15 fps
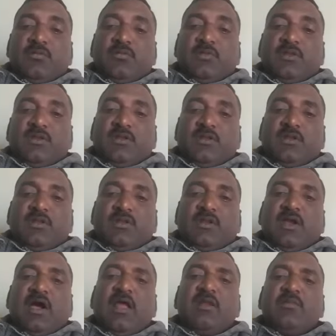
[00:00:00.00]
మరి
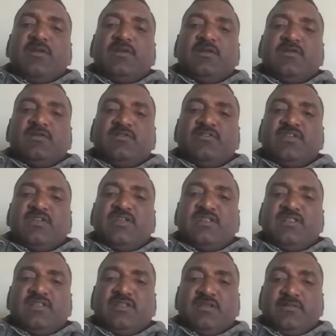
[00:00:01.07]
కాలు పెట్టడం
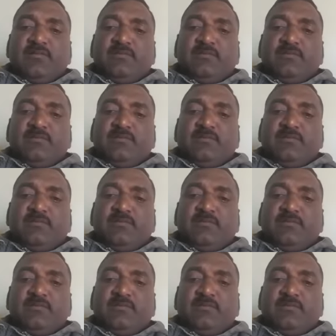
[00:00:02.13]
జరిగింది